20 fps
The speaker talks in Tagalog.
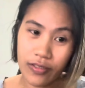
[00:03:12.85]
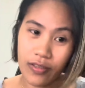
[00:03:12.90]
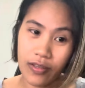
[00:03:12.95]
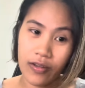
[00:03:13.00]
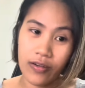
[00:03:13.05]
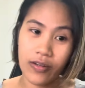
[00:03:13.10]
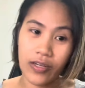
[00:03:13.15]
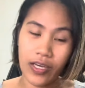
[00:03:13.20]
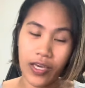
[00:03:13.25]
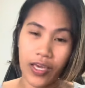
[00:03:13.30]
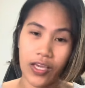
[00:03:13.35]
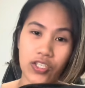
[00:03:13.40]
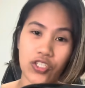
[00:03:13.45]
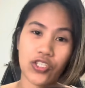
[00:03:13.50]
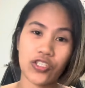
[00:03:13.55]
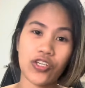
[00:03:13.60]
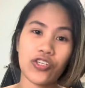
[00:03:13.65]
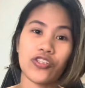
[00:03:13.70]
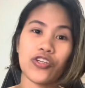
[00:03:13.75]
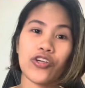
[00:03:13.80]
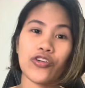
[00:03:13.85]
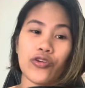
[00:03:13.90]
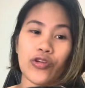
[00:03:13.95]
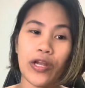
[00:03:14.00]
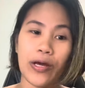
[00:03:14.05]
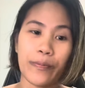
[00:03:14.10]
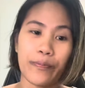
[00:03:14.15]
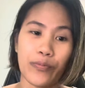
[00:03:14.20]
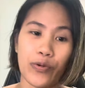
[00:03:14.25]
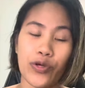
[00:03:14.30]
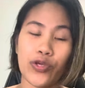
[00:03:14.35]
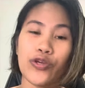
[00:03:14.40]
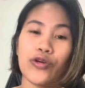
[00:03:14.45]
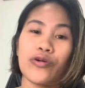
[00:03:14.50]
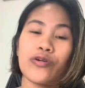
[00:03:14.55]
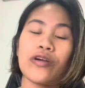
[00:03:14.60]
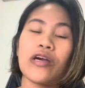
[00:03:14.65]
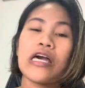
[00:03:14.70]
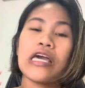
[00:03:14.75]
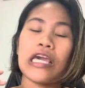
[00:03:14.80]
Okay, sinishare ko lang po
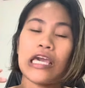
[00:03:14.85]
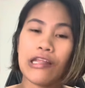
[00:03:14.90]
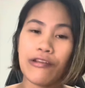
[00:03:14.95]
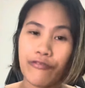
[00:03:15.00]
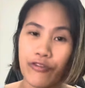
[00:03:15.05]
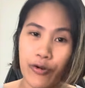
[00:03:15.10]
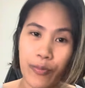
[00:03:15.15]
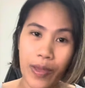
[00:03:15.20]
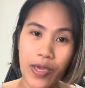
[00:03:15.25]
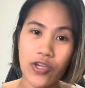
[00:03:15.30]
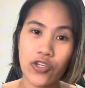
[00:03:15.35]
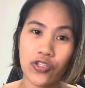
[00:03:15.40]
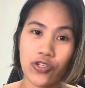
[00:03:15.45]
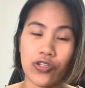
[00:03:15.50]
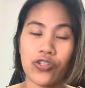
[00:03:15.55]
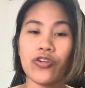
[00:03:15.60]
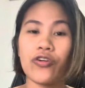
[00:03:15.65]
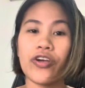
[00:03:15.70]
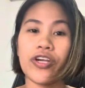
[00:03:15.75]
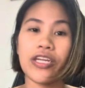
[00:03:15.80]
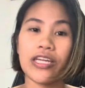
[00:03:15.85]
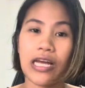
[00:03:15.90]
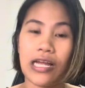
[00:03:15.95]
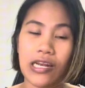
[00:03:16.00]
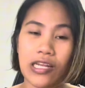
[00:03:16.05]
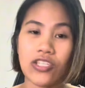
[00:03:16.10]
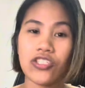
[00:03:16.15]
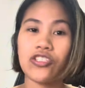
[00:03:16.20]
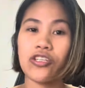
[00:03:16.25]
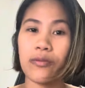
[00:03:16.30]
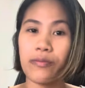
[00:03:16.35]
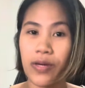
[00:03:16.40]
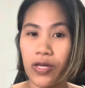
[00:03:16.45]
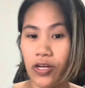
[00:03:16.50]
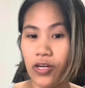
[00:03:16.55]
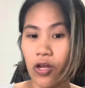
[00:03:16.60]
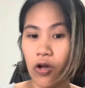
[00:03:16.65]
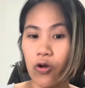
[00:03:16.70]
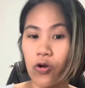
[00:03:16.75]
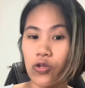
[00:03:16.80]
yung information or knowledge na
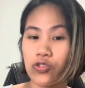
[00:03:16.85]
meron ako.